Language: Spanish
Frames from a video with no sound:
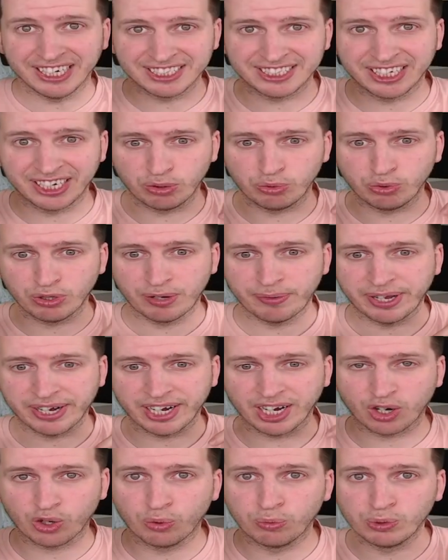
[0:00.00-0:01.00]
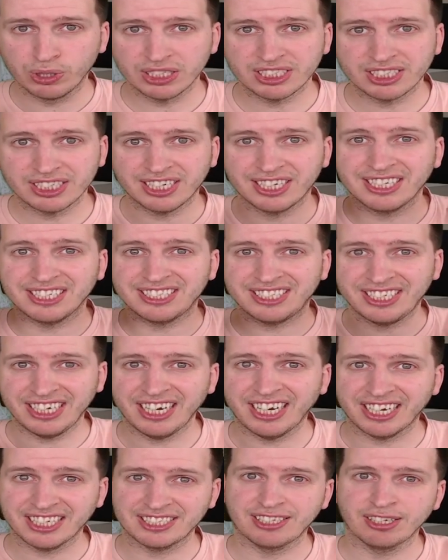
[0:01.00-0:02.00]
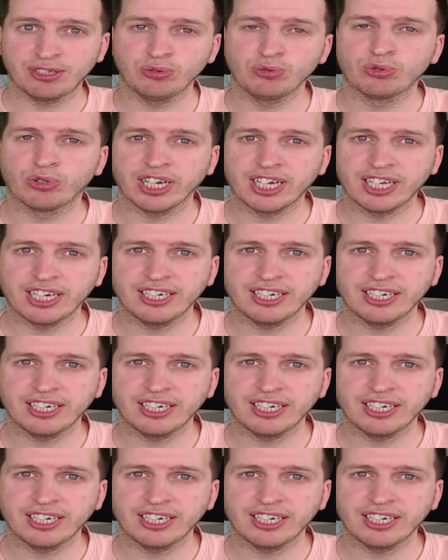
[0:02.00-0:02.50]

tener una barra como esta, sigue este tutorial,